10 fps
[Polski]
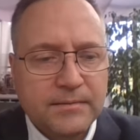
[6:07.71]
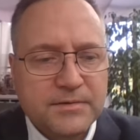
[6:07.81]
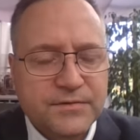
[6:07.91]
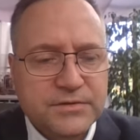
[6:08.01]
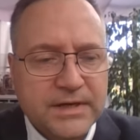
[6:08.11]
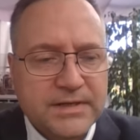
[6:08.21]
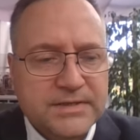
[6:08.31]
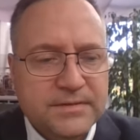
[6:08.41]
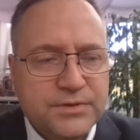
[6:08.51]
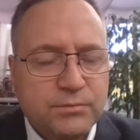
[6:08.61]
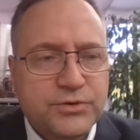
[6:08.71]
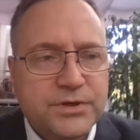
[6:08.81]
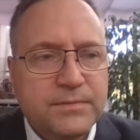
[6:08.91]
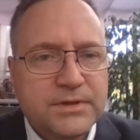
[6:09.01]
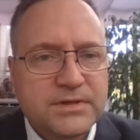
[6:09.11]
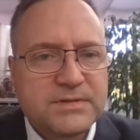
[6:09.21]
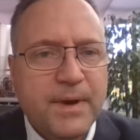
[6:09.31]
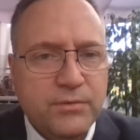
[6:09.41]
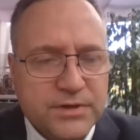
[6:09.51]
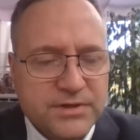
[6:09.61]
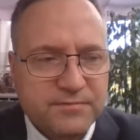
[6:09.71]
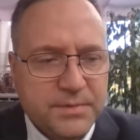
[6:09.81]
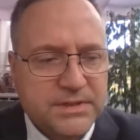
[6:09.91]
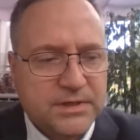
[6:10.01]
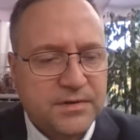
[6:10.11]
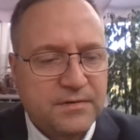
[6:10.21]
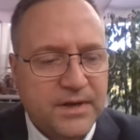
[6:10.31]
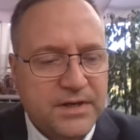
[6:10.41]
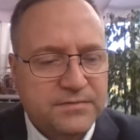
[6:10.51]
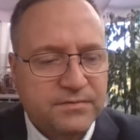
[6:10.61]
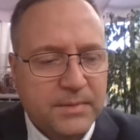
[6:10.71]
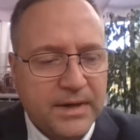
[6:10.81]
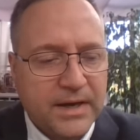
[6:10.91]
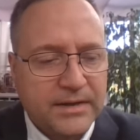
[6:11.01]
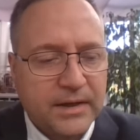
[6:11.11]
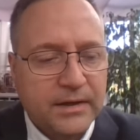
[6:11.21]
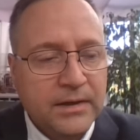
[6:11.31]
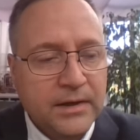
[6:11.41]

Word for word: związany z tym, że musimy spełnić, wpisać się w jakieś wymagania.